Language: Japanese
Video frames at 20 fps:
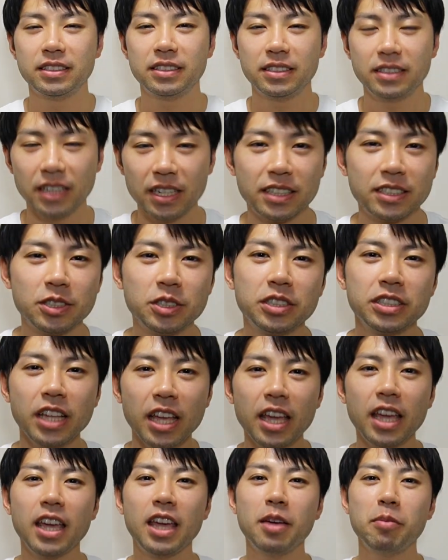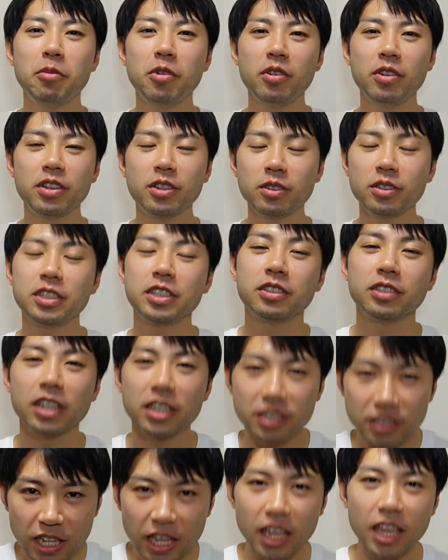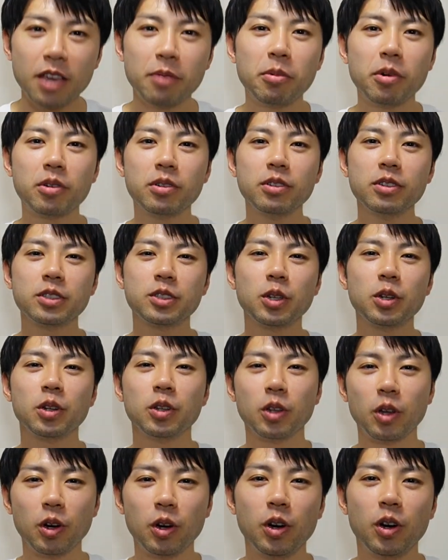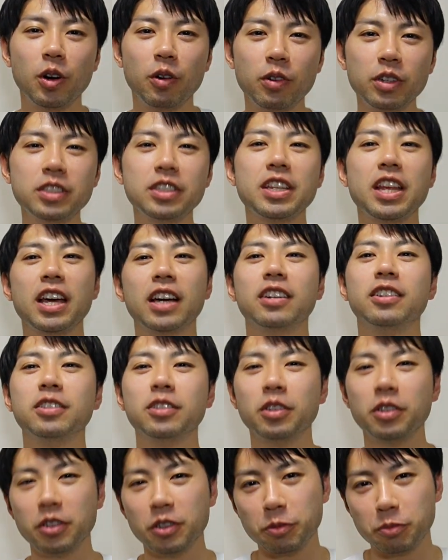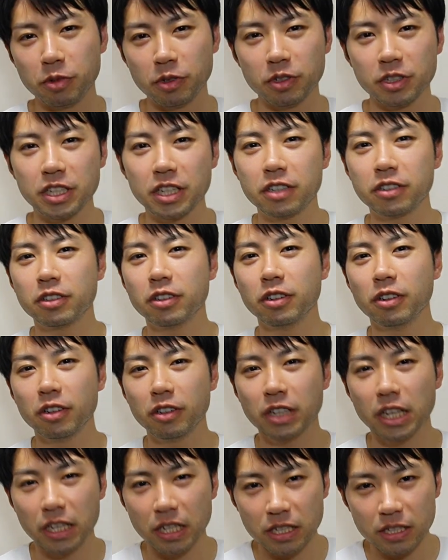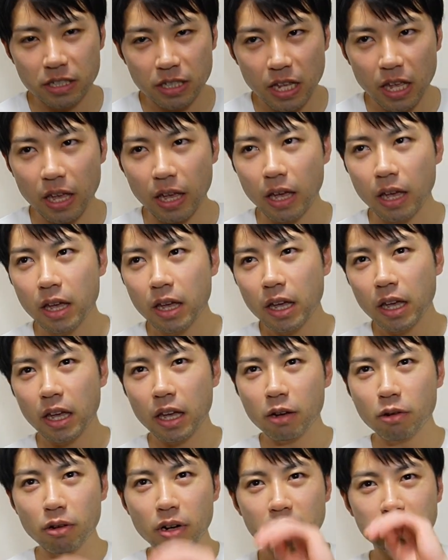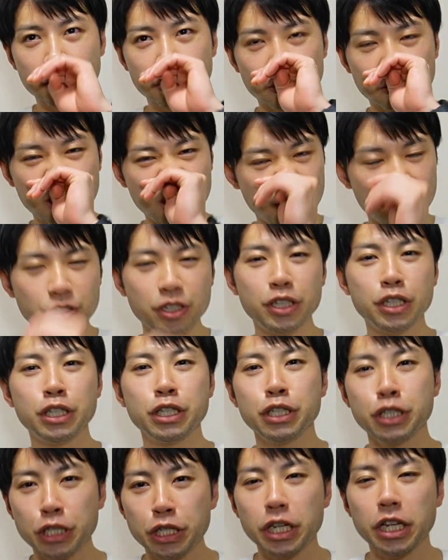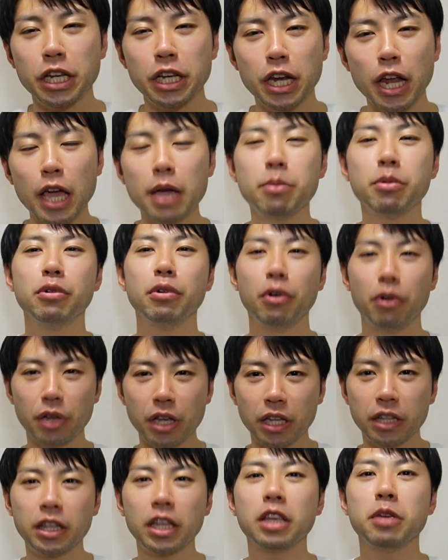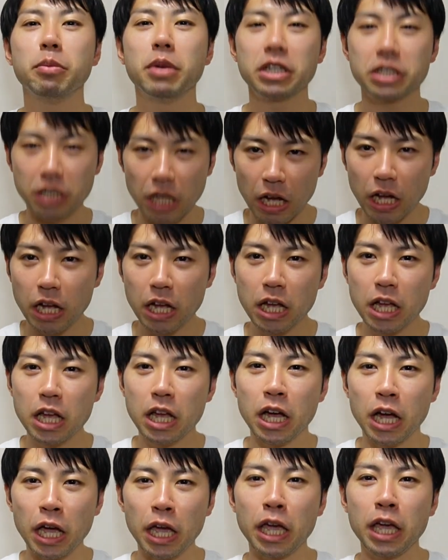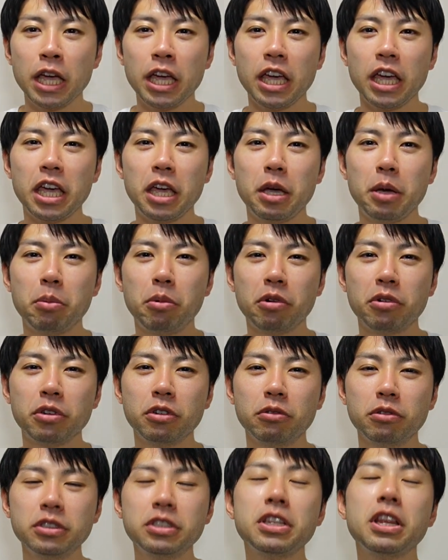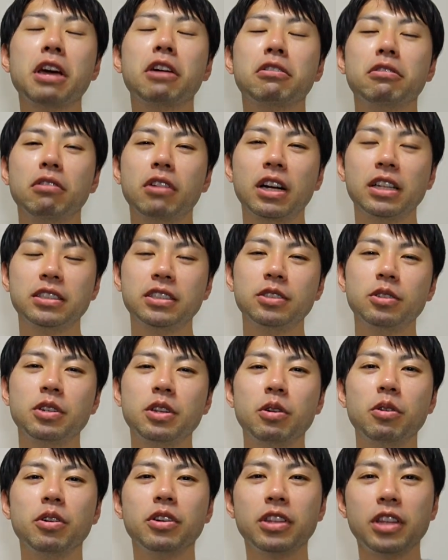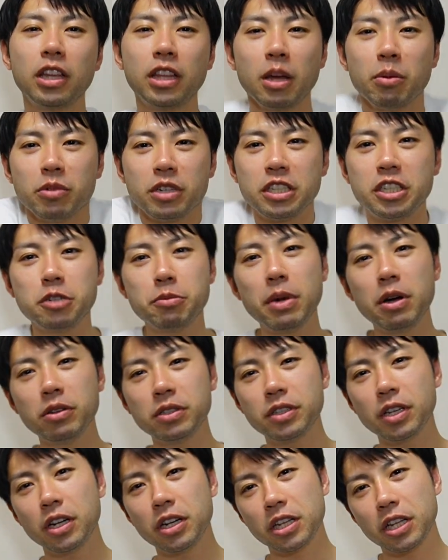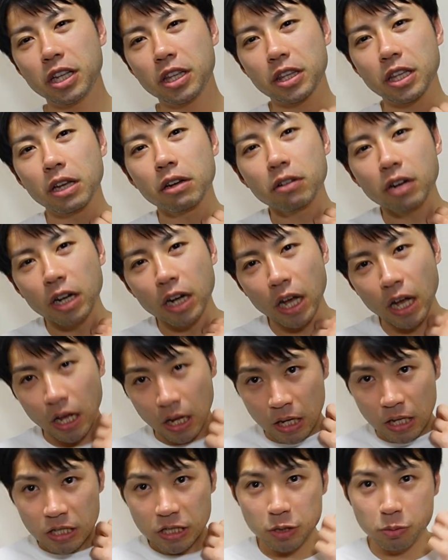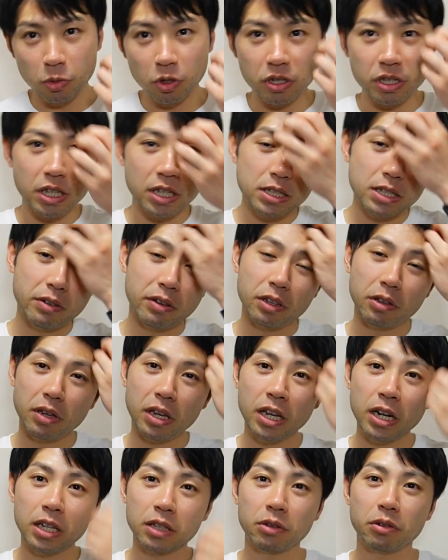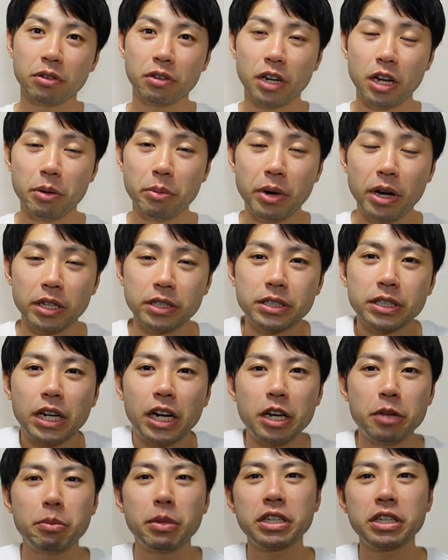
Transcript: さあ、そして、えー、もう一軸ですね、えー、僕のソロのウォズニャックというプロジェクトでですね、えー、5月の21日にライブをやってきました。はい。えー、僕のボズニアックの活動において多分一番お世話になっているかな、下北沢のエラというライブハウスがあり